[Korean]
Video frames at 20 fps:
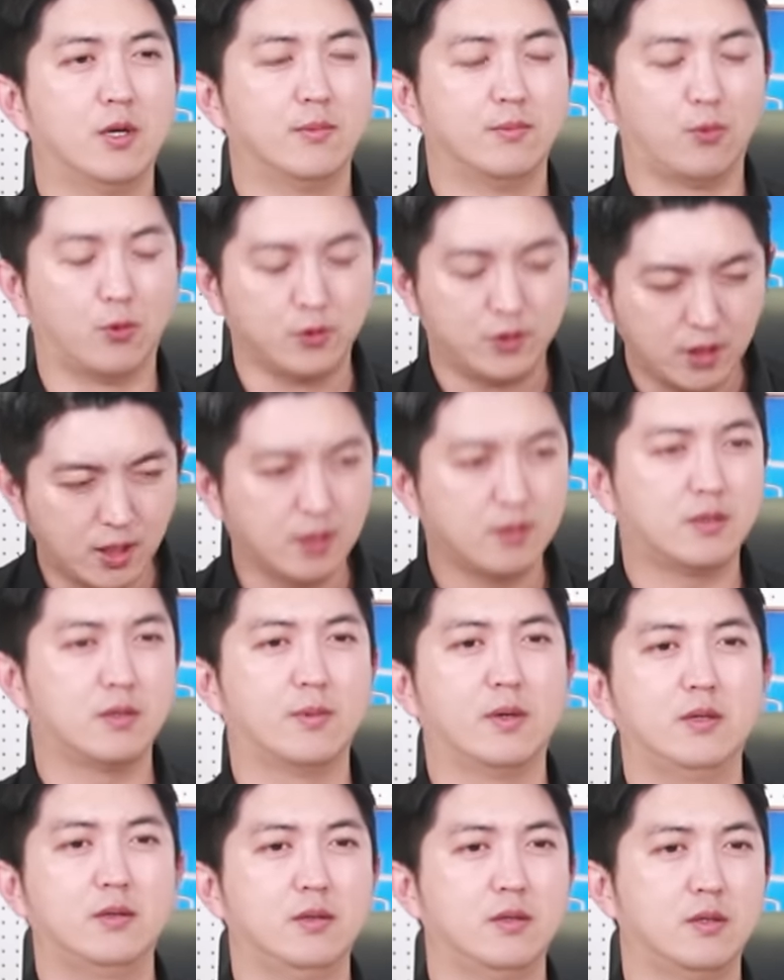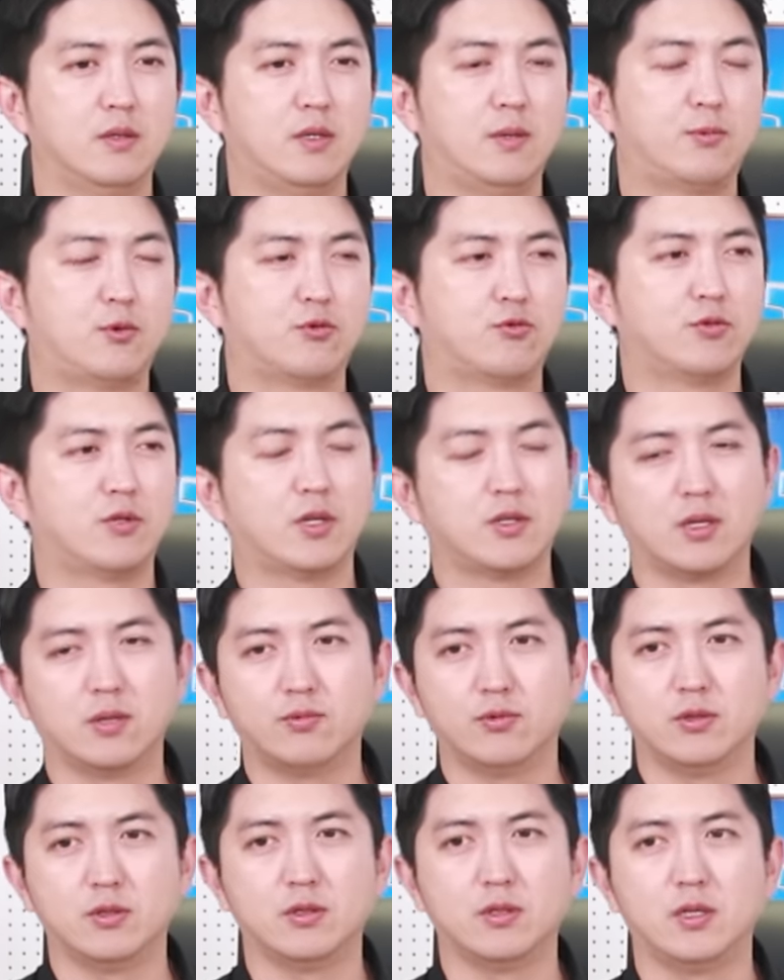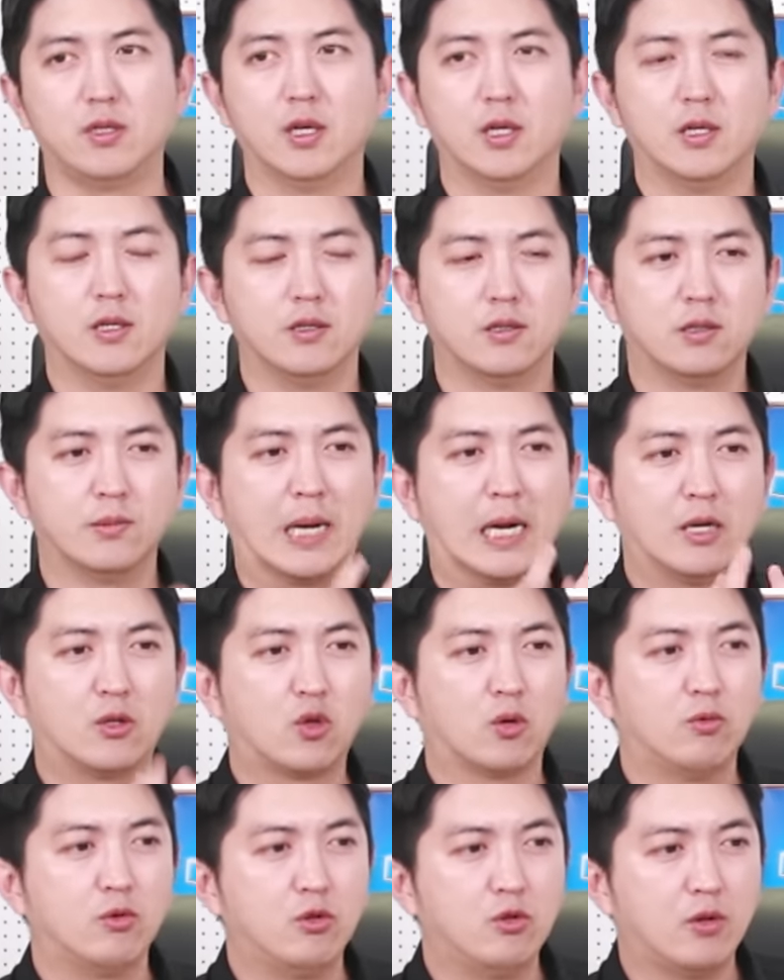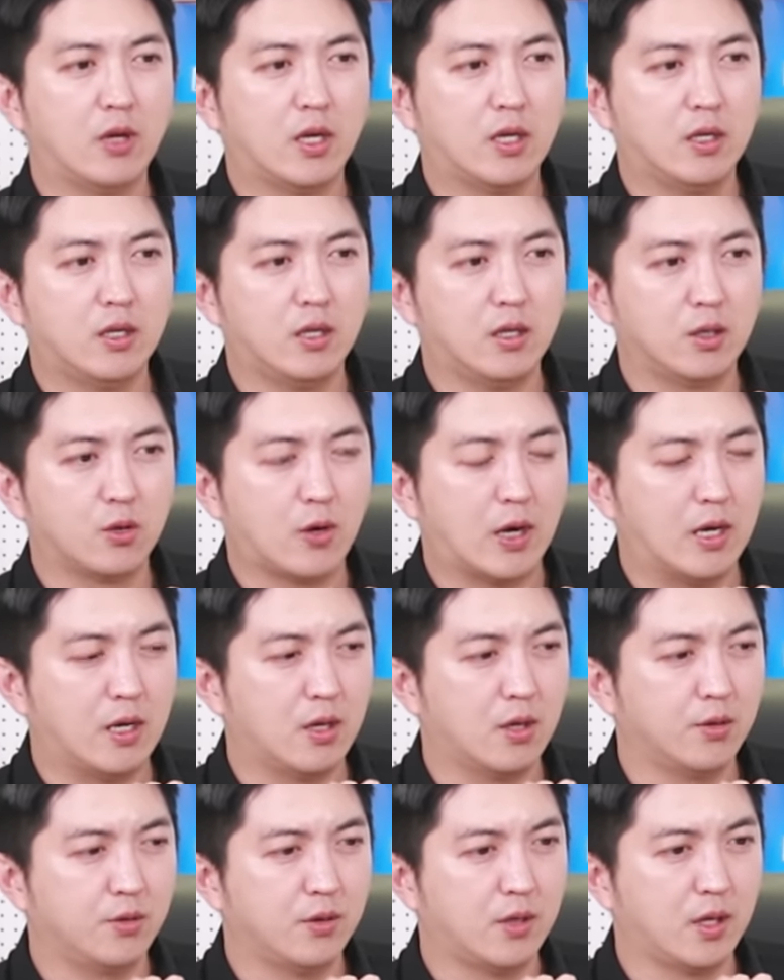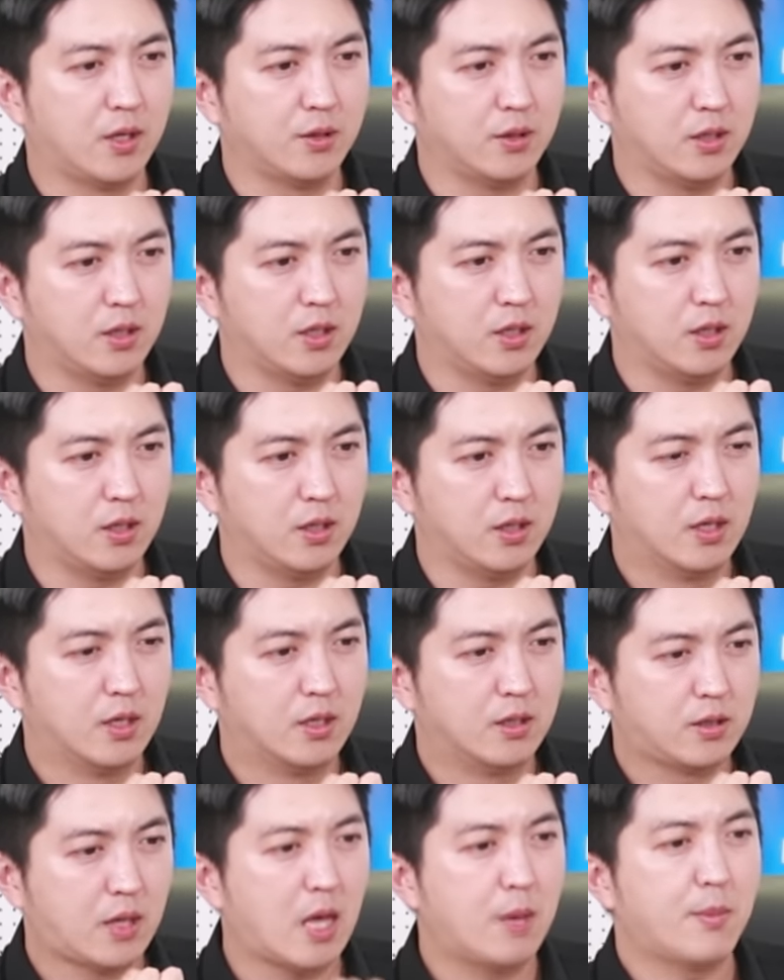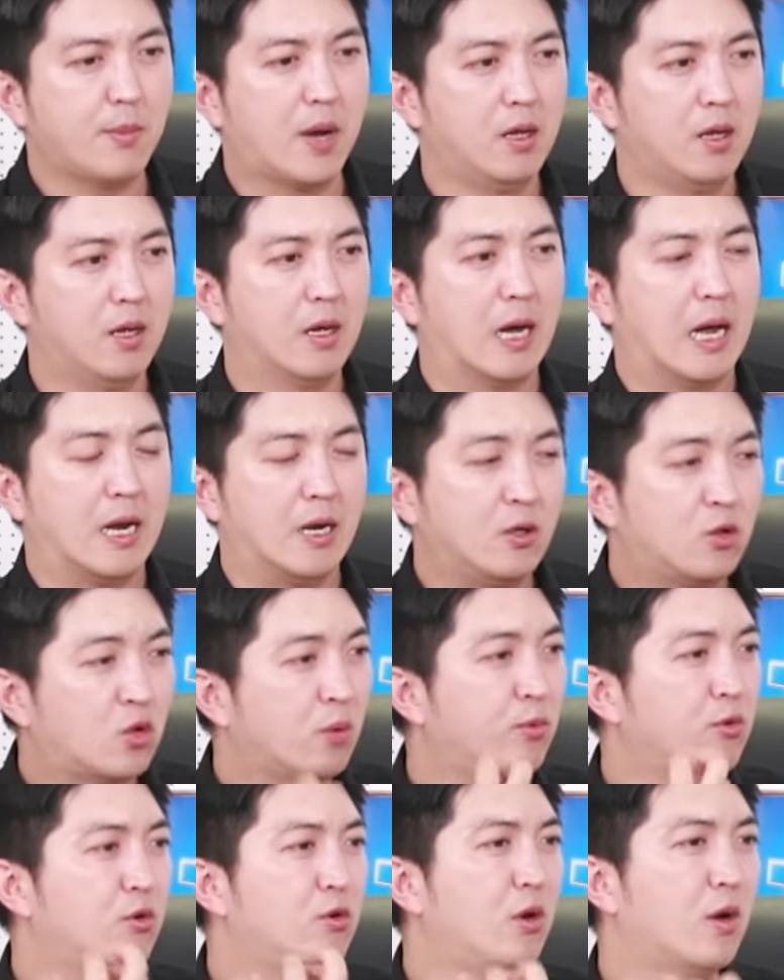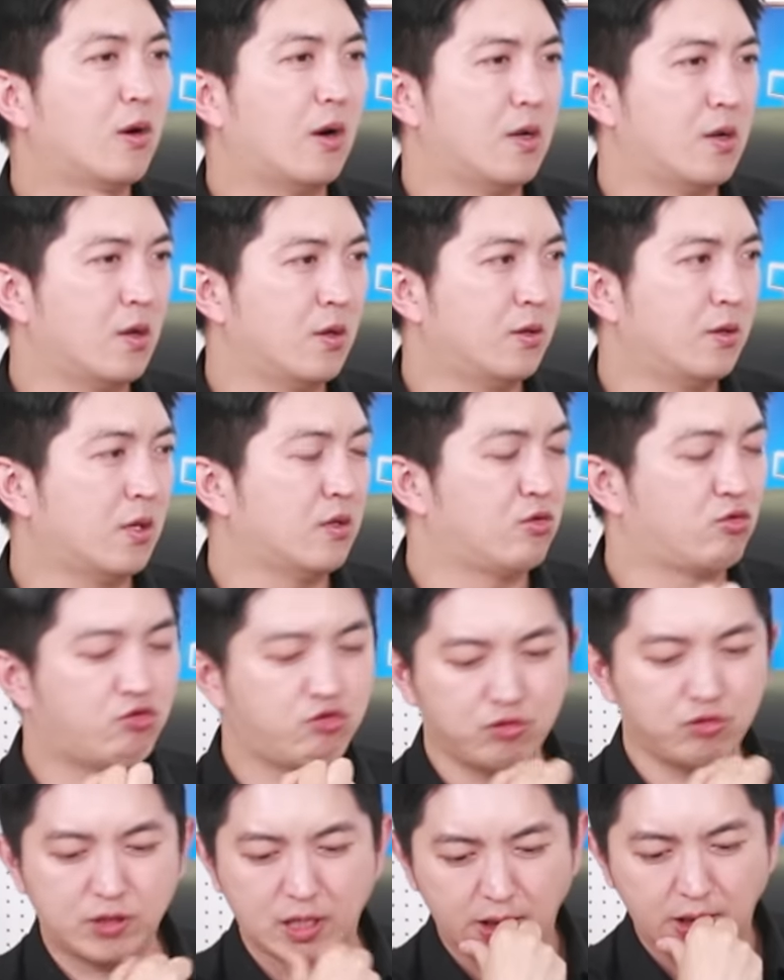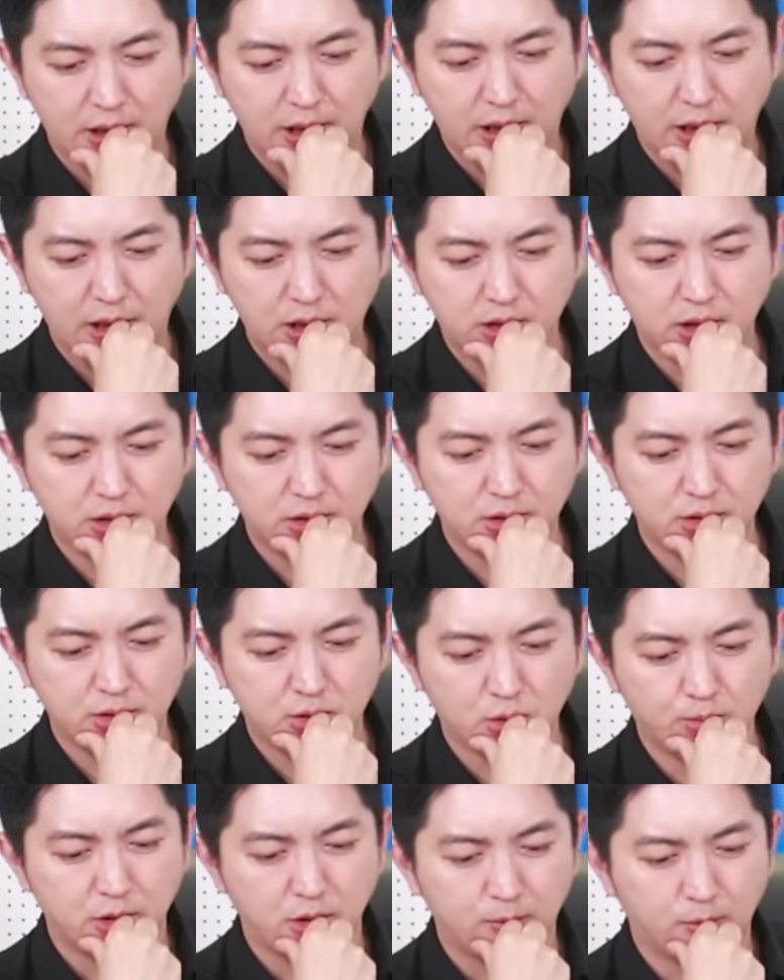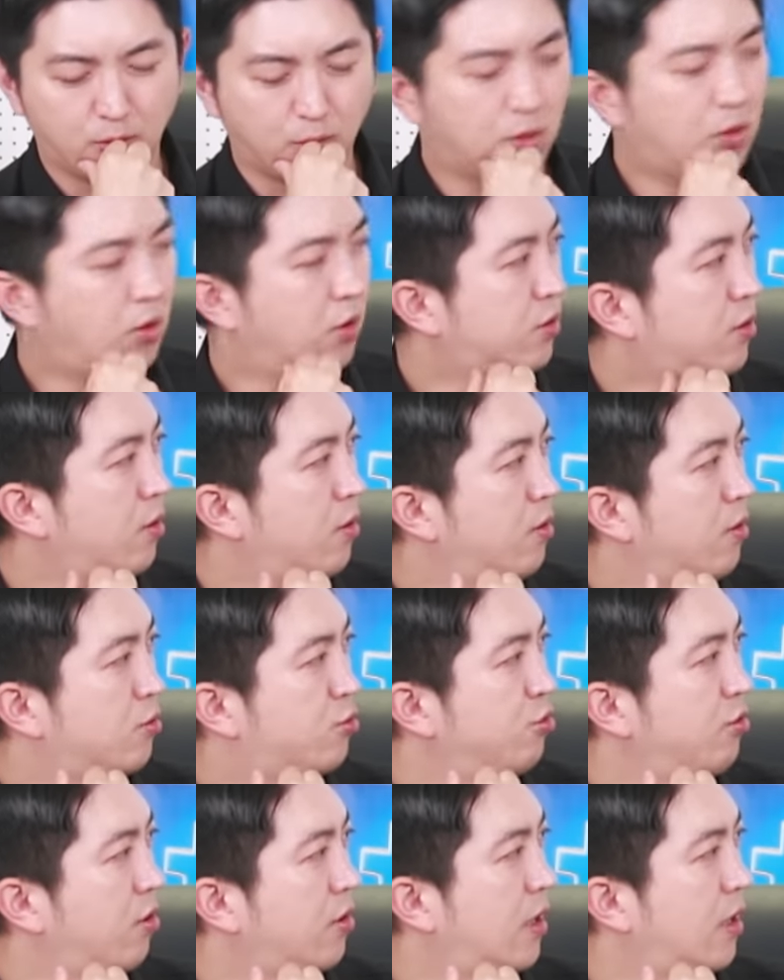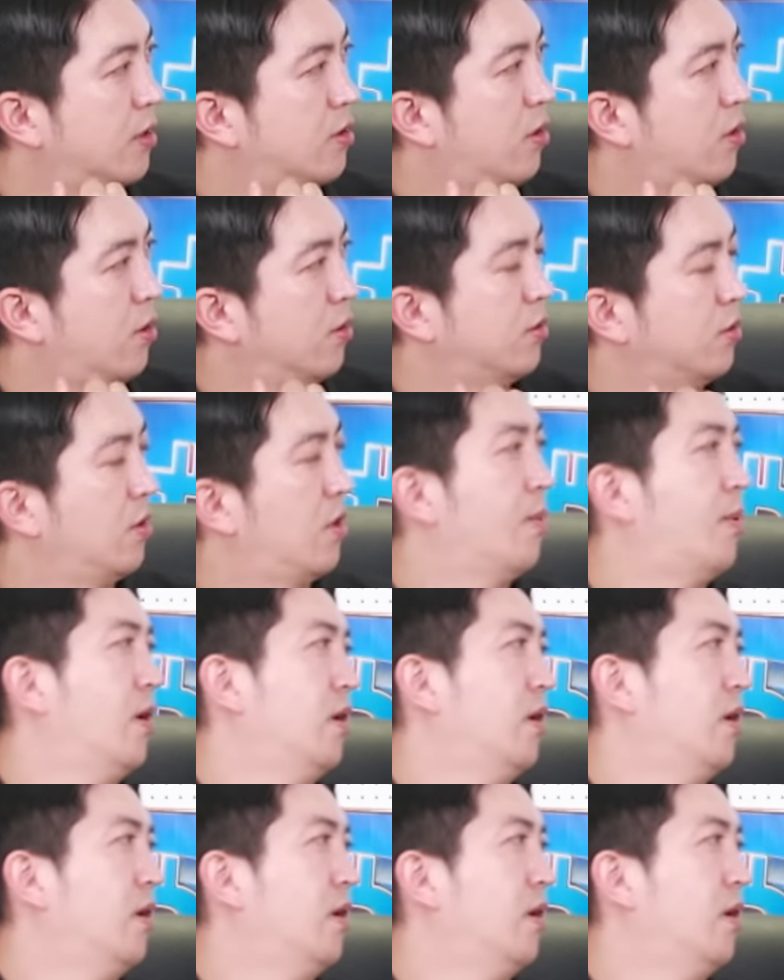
보시겠지만 크립토 투자자분들이 그럼 RWA 관련된 이 테마, RWA 관련된 투자 할 때는 좀 뭐 어떤 걸 주력해서 어떻게 봐야